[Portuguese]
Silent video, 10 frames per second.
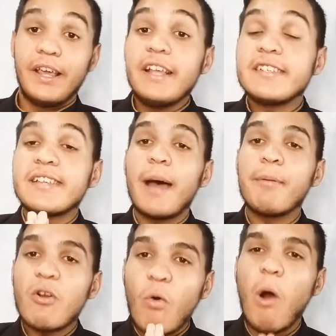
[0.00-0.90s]
E
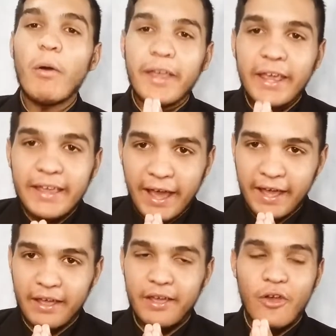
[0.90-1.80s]
sabe qual que
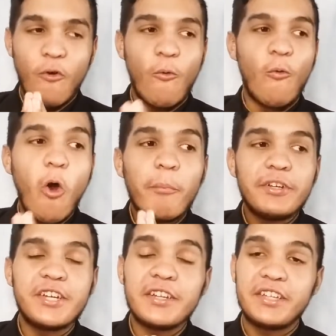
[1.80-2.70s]
é o
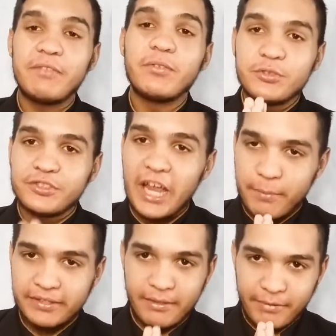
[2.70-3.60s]
objetivo dos dez
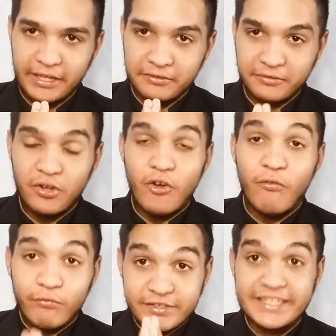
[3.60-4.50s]
mandamentos?
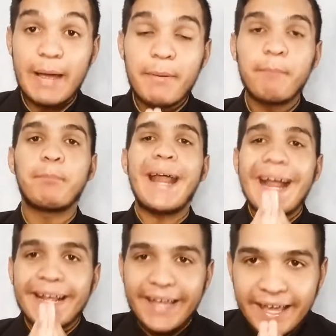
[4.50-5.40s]
Sabe para
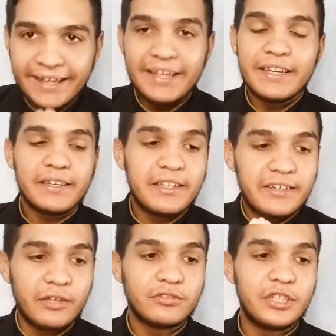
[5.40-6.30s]
que que
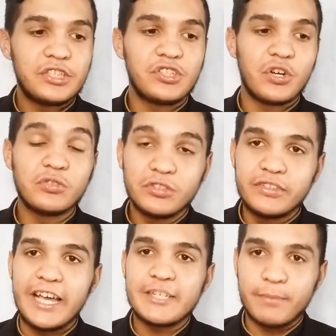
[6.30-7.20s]
Deus deixou os
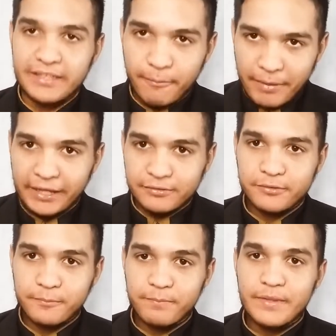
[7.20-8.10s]
dez
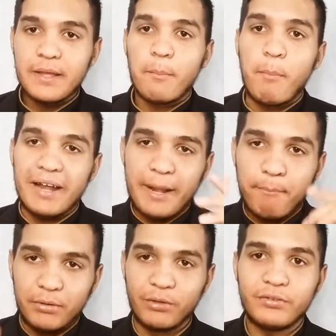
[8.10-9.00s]
mandamentos? Para
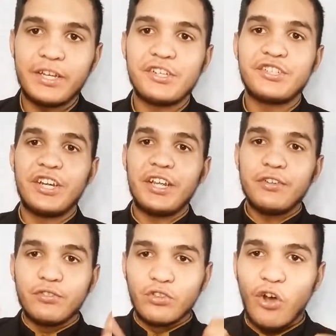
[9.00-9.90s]

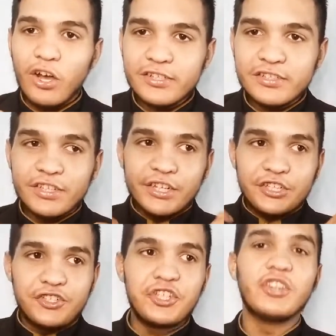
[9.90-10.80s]
proteger nós
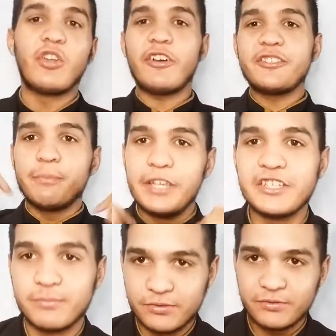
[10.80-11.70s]
de nós
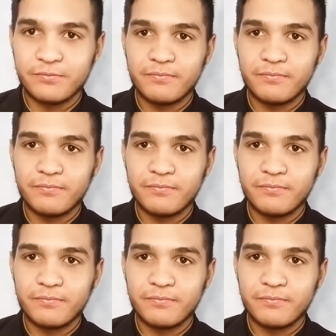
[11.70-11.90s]
mesmos.